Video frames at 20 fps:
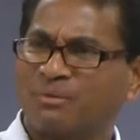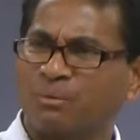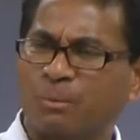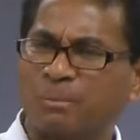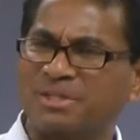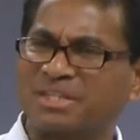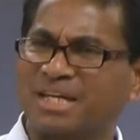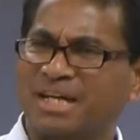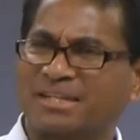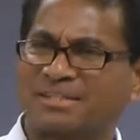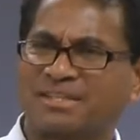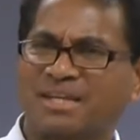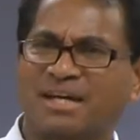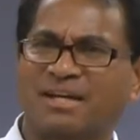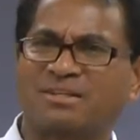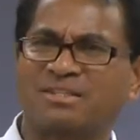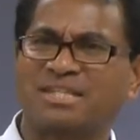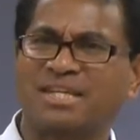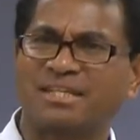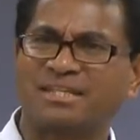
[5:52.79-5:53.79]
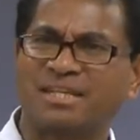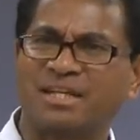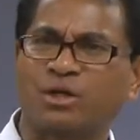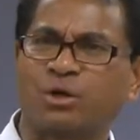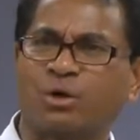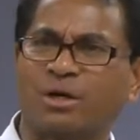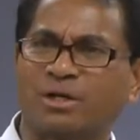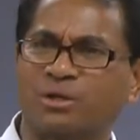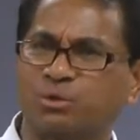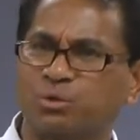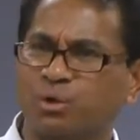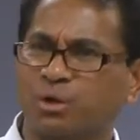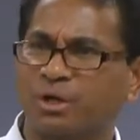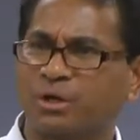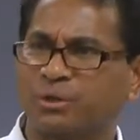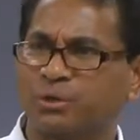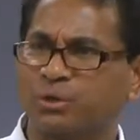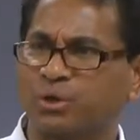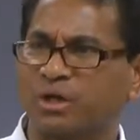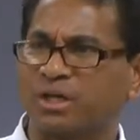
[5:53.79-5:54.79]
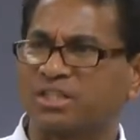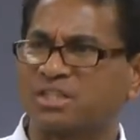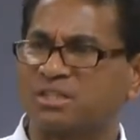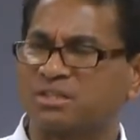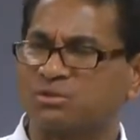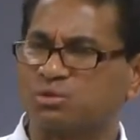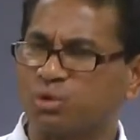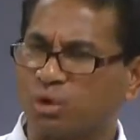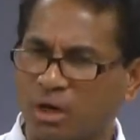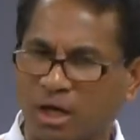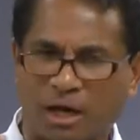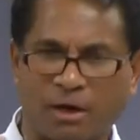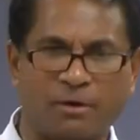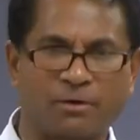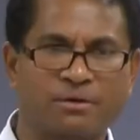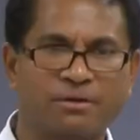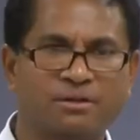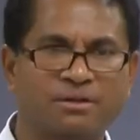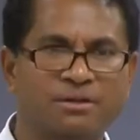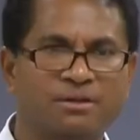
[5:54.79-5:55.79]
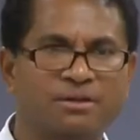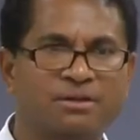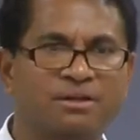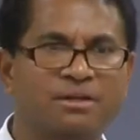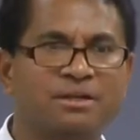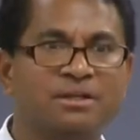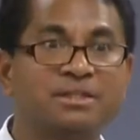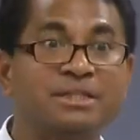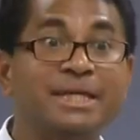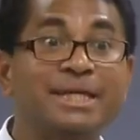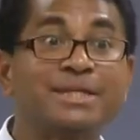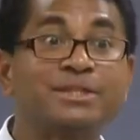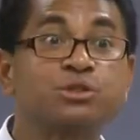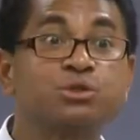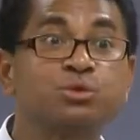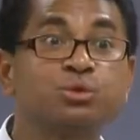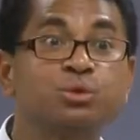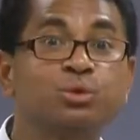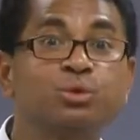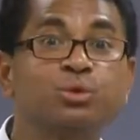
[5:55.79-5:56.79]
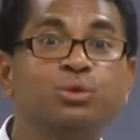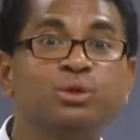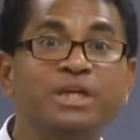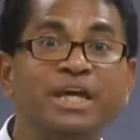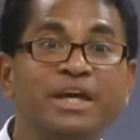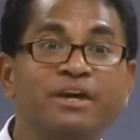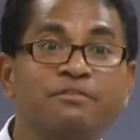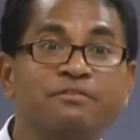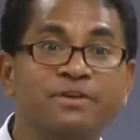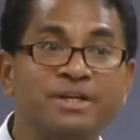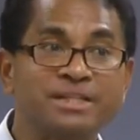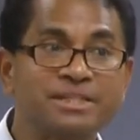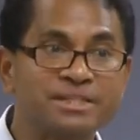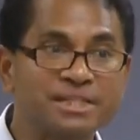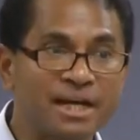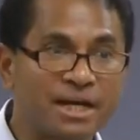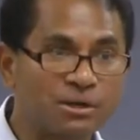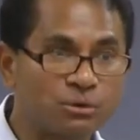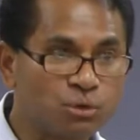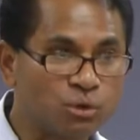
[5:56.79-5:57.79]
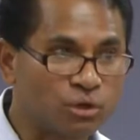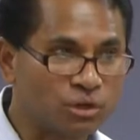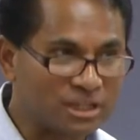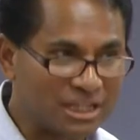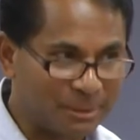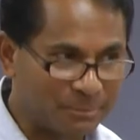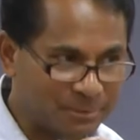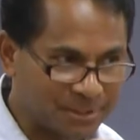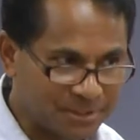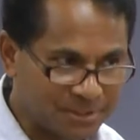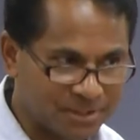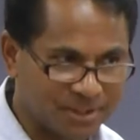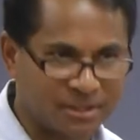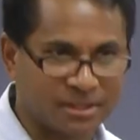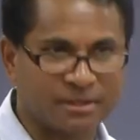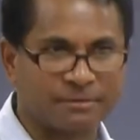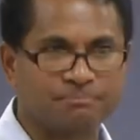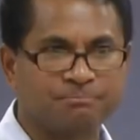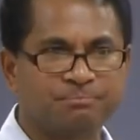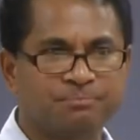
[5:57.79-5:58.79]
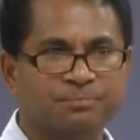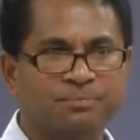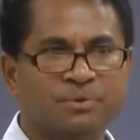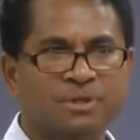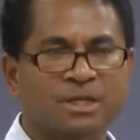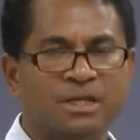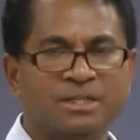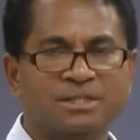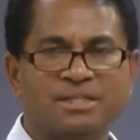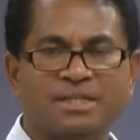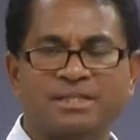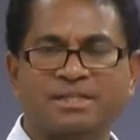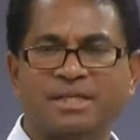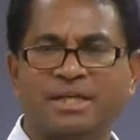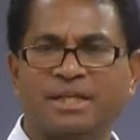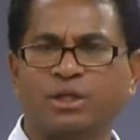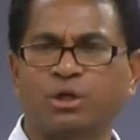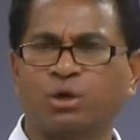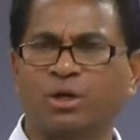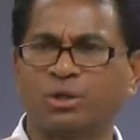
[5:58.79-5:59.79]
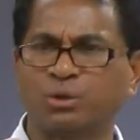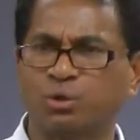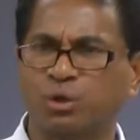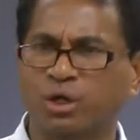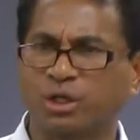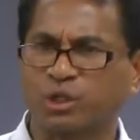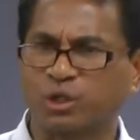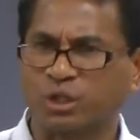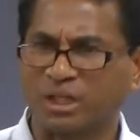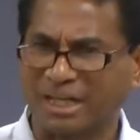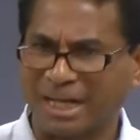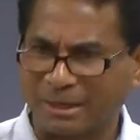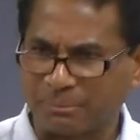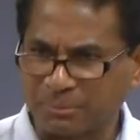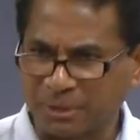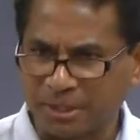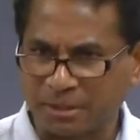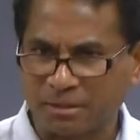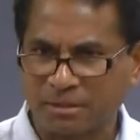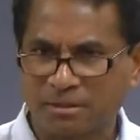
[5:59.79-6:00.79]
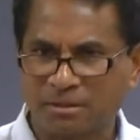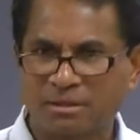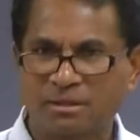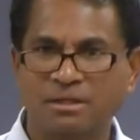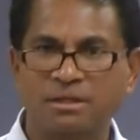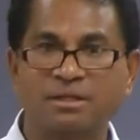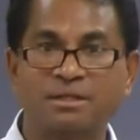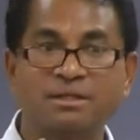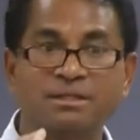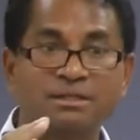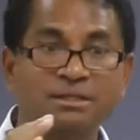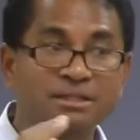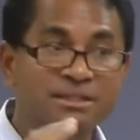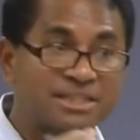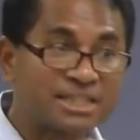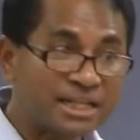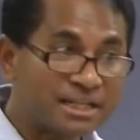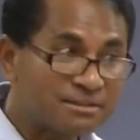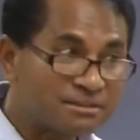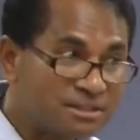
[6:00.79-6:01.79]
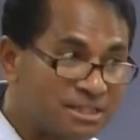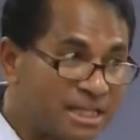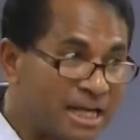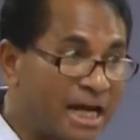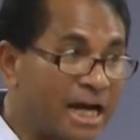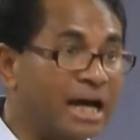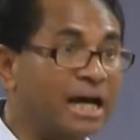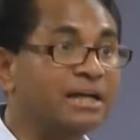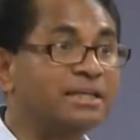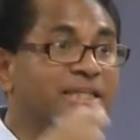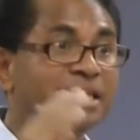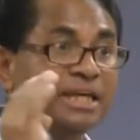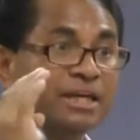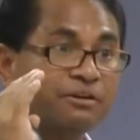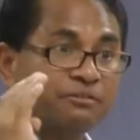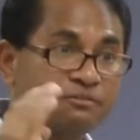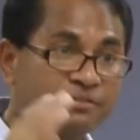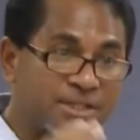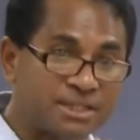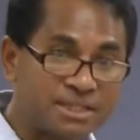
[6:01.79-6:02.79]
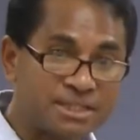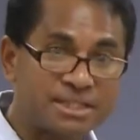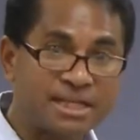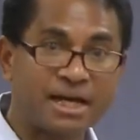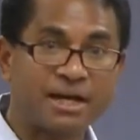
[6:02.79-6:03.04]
我们想想，现在的有很多很多人是坐牢，耶稣也分享过他们的经验。现在有很多很多的难民，圣家也分